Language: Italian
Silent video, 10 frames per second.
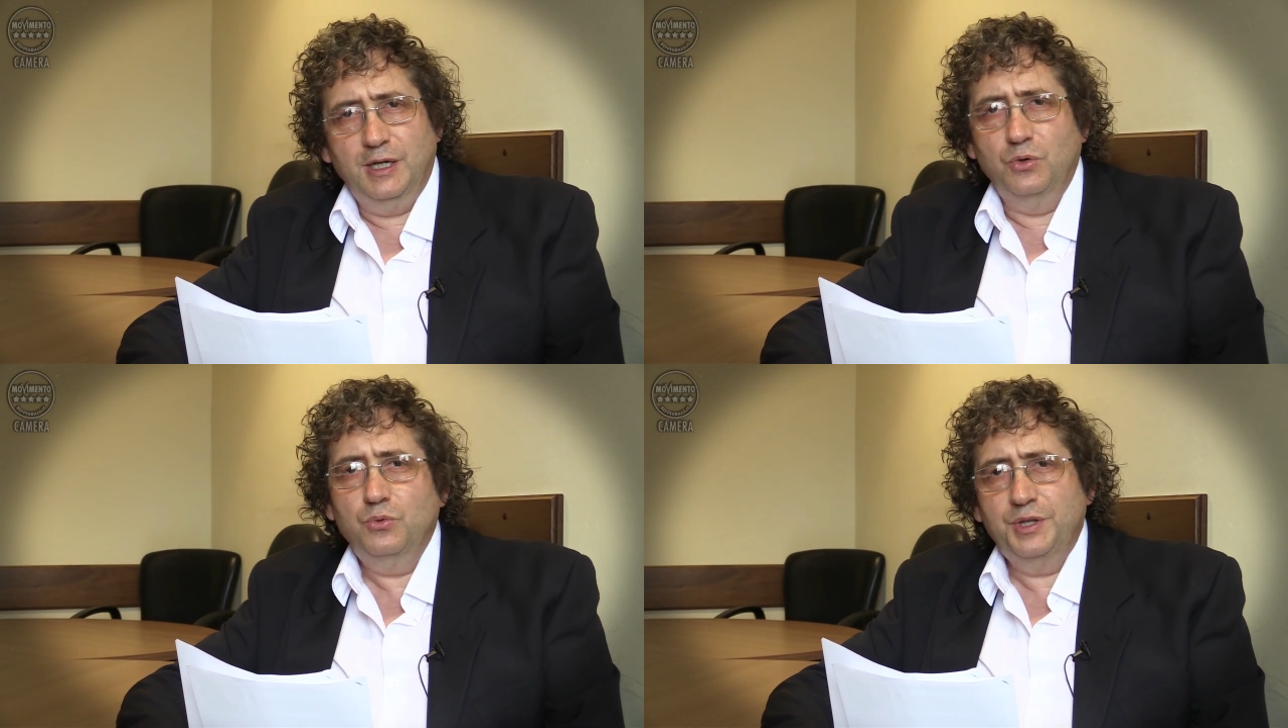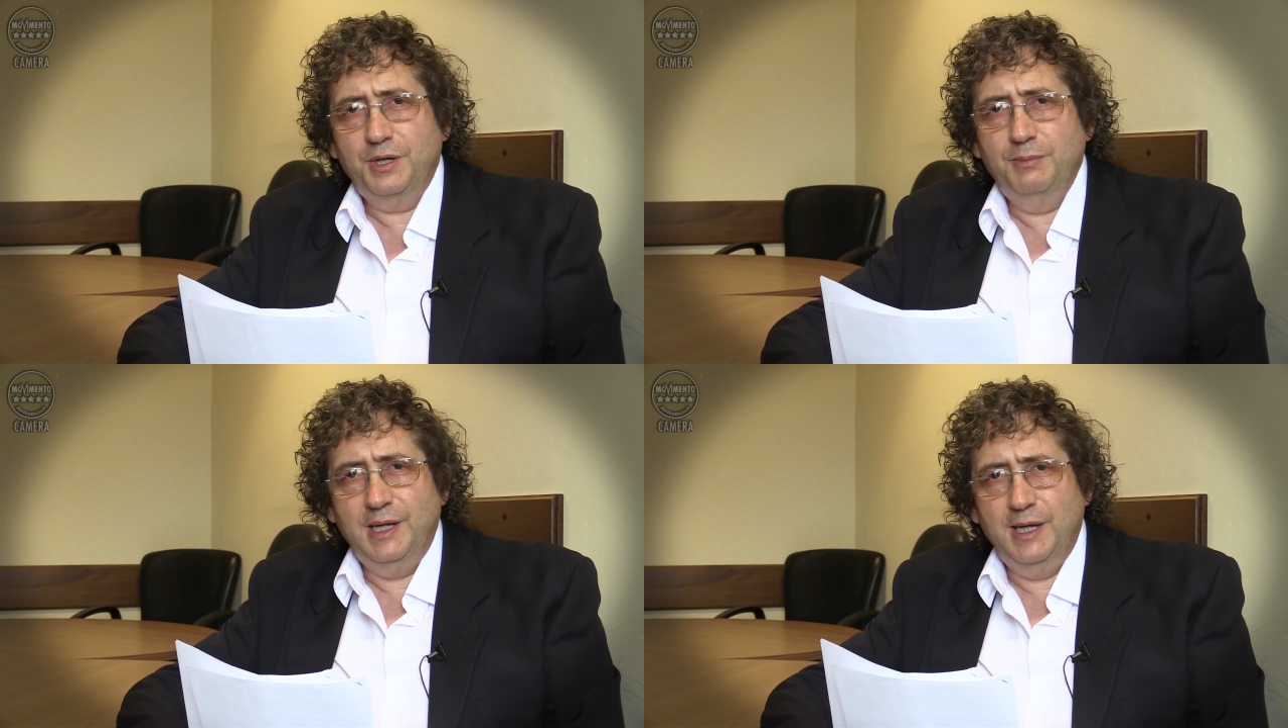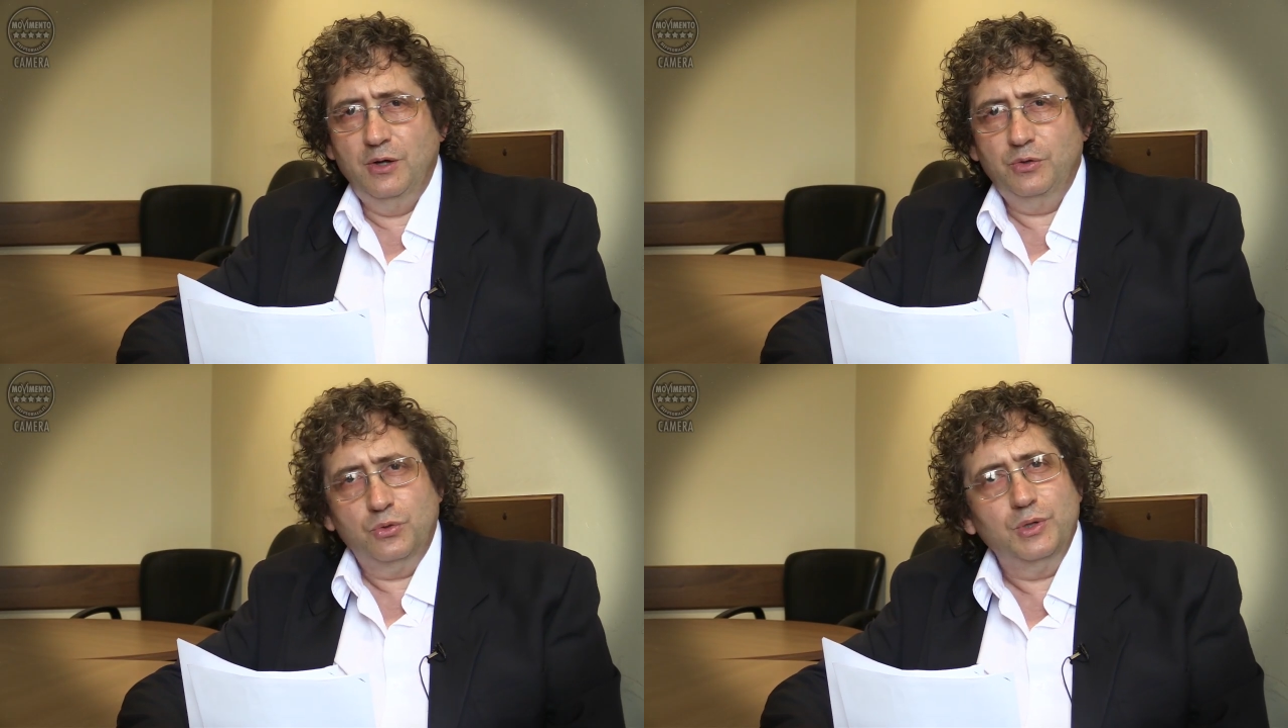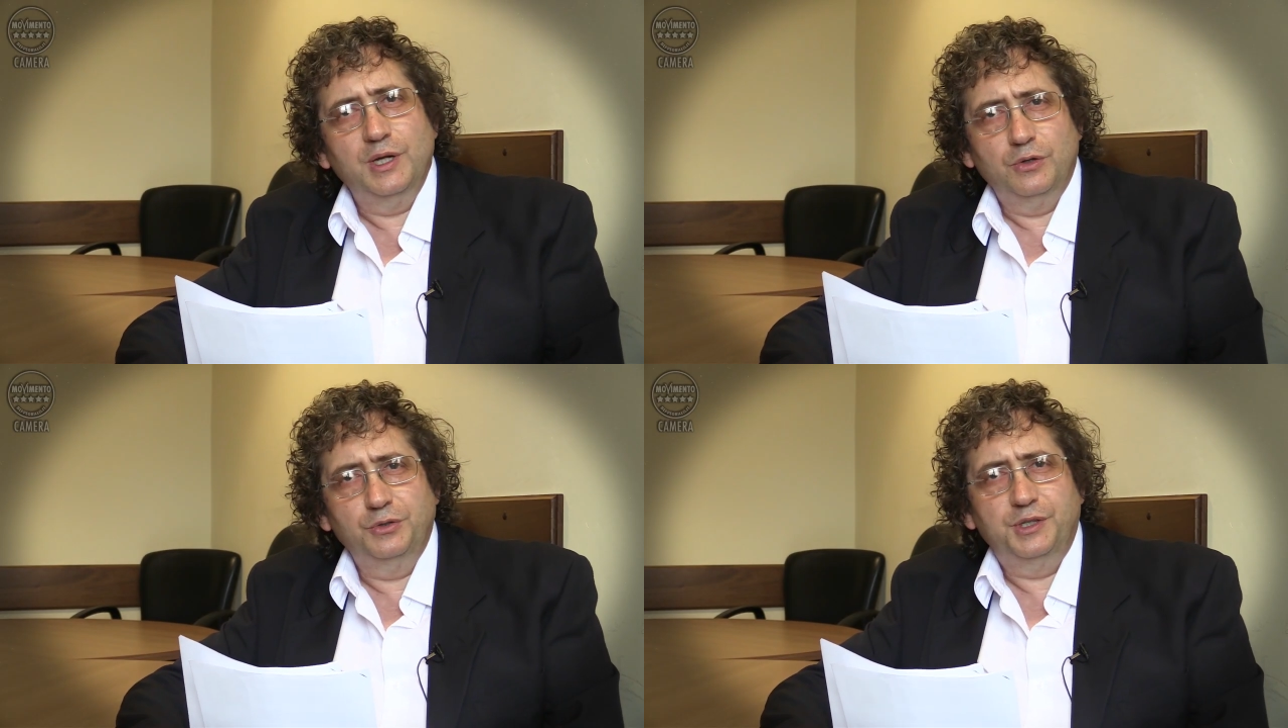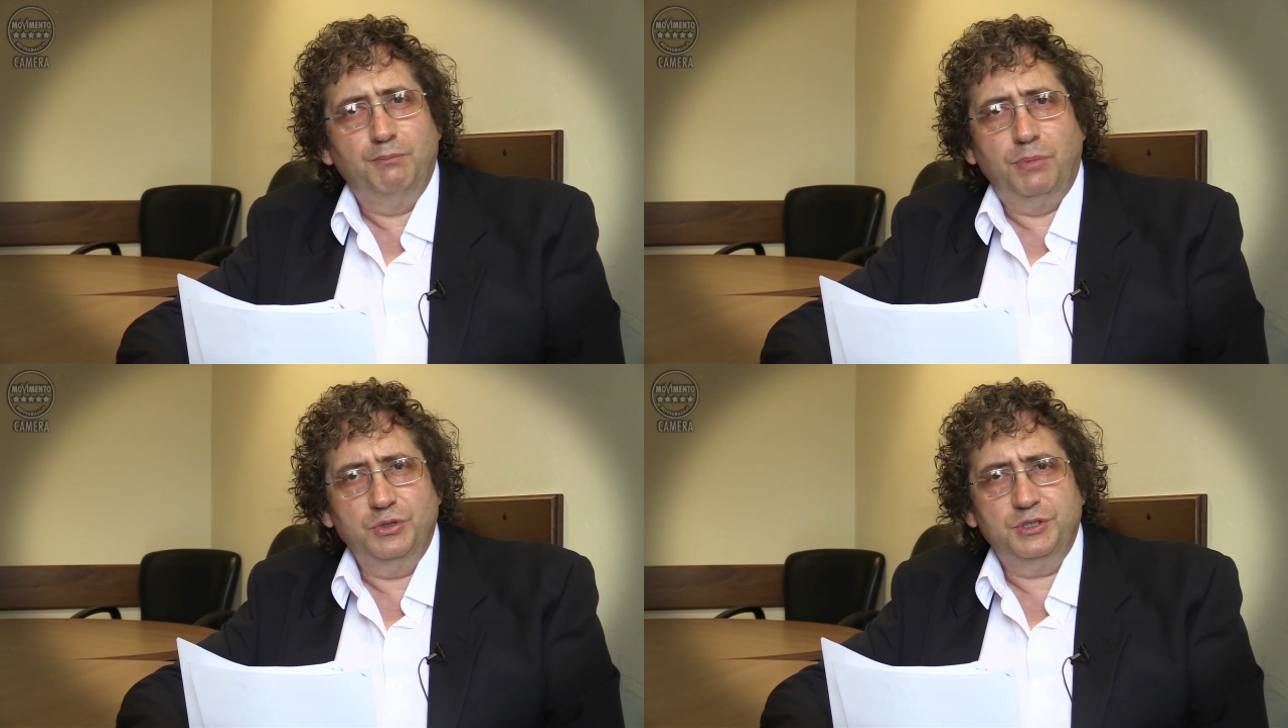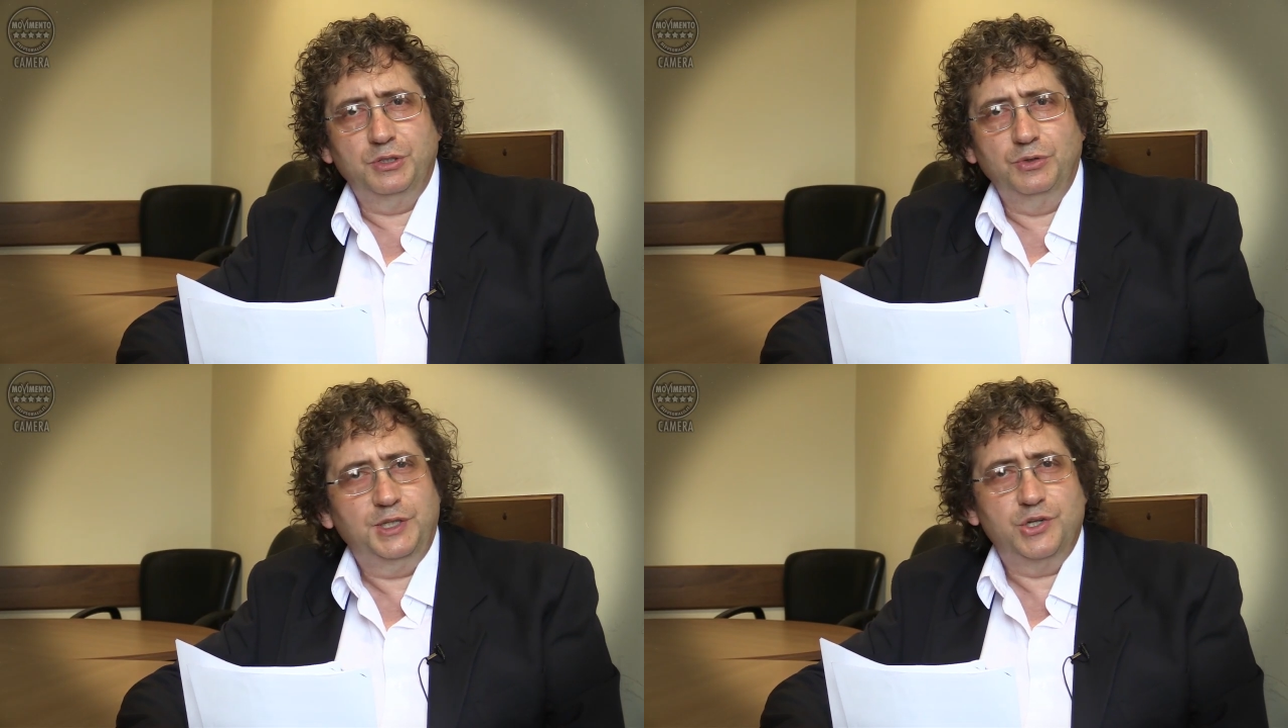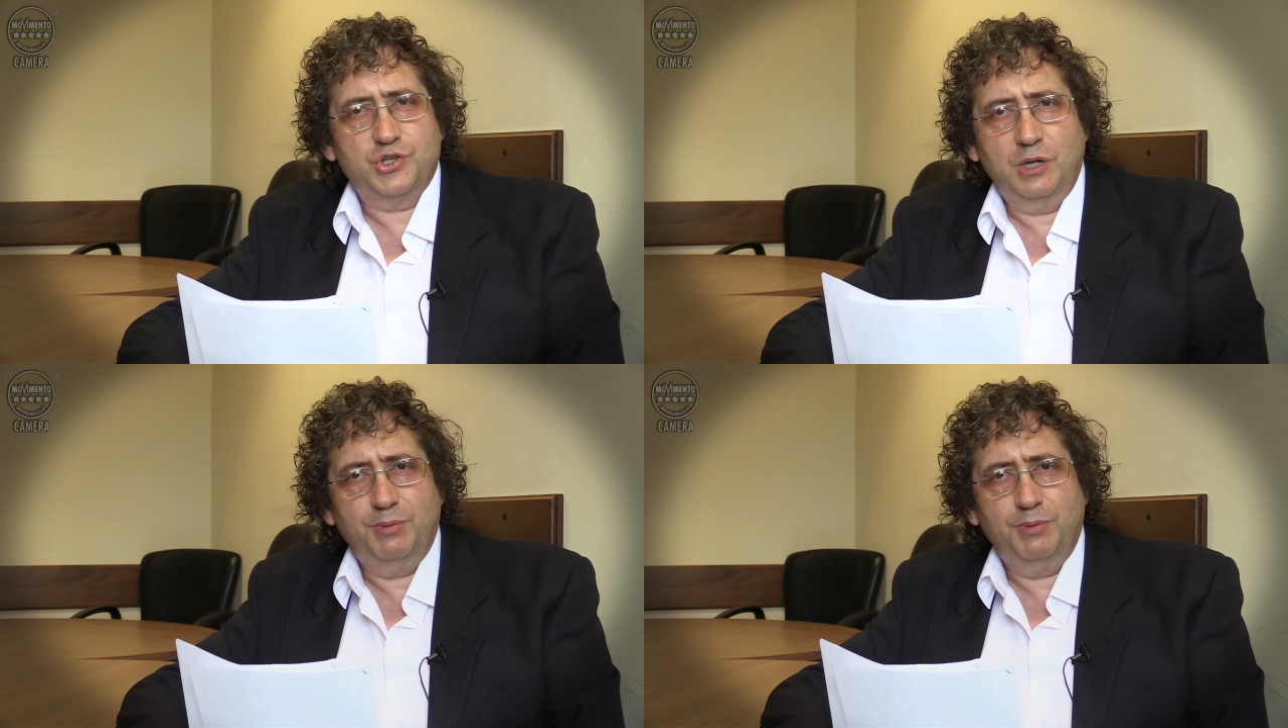con quei 3.000 euro quella notte a Boston chi ci hai